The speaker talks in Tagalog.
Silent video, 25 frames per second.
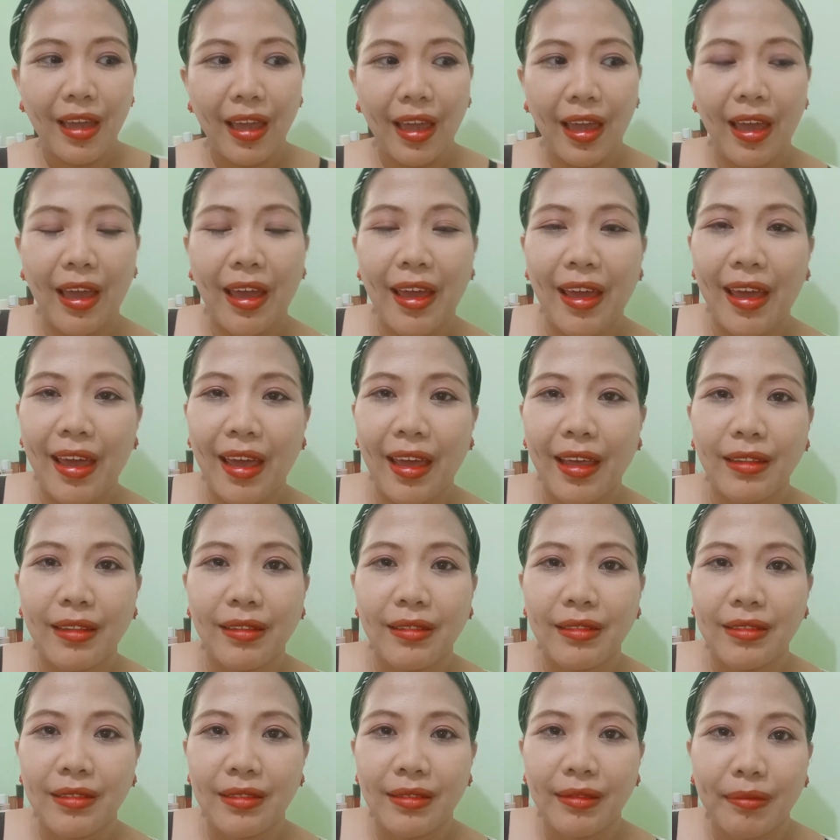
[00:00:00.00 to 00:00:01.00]
And
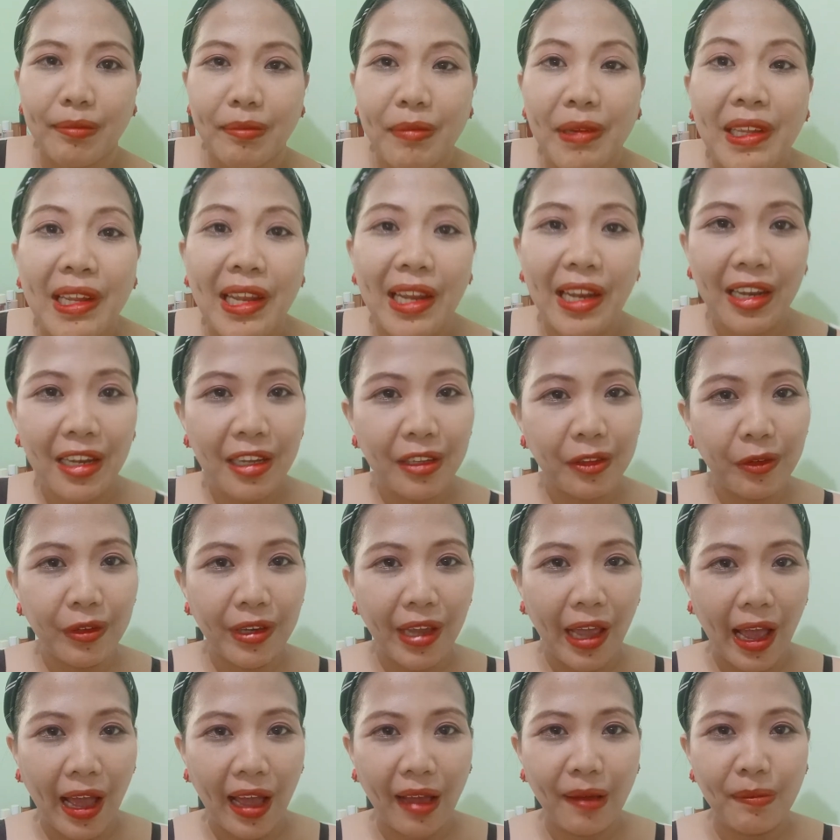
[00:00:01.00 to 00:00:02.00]
binili ito
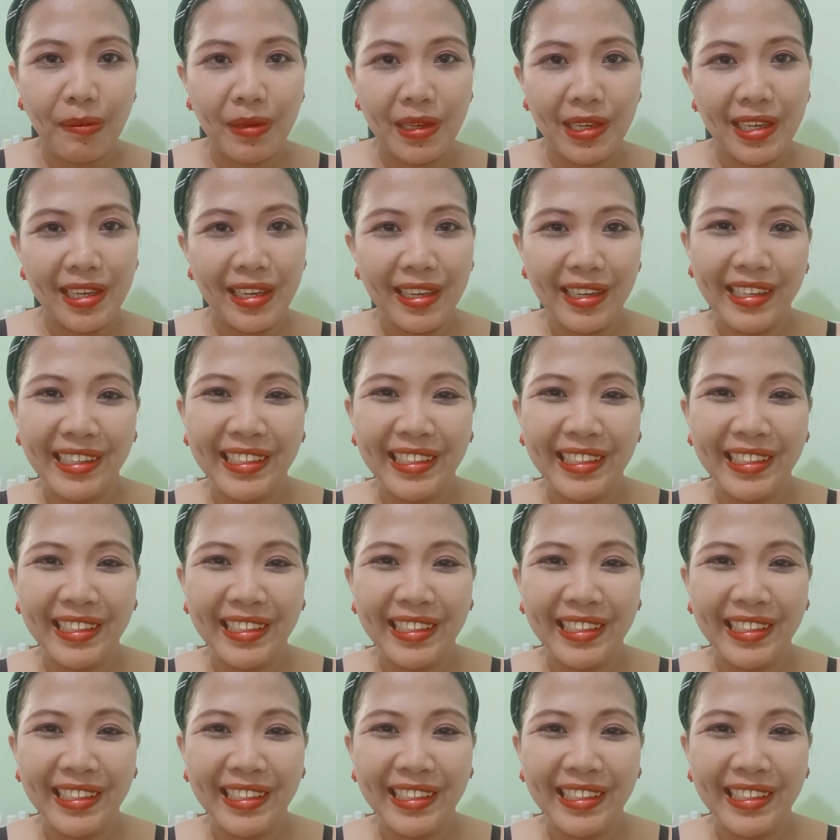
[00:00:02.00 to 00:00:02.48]
ni Habi.